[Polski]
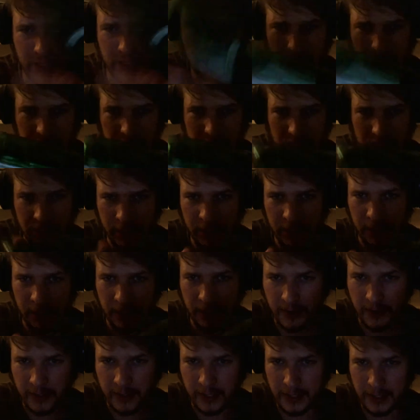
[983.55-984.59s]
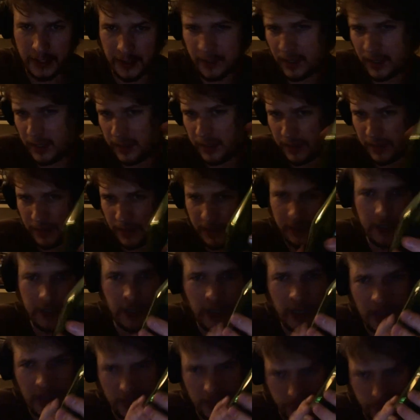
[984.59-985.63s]
Ja chcę zrobić sobie fajne etykiety,
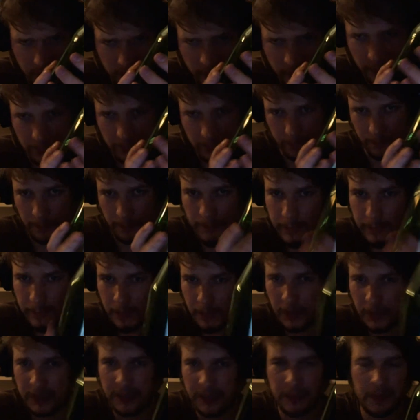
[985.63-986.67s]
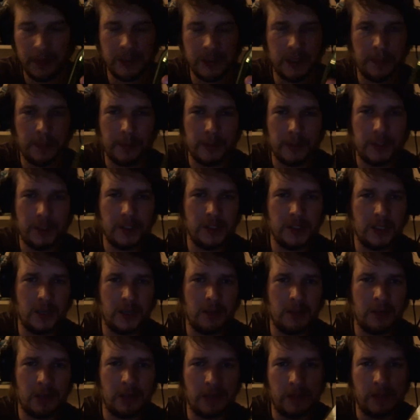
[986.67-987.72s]
bo mam zamiar zaprosić
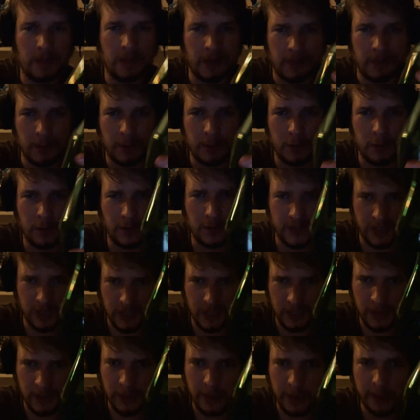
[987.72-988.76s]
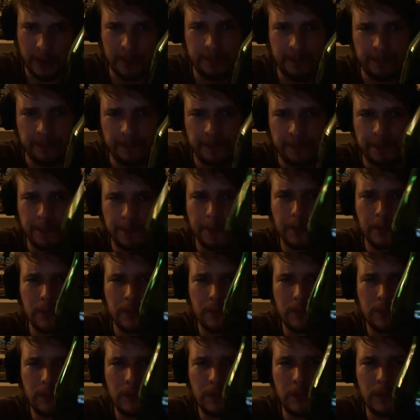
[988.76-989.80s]
znajomych na parapetówę zaległą
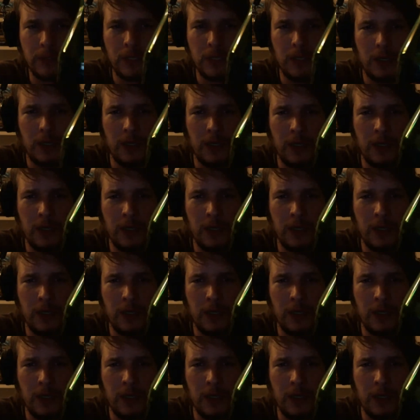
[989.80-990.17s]
i,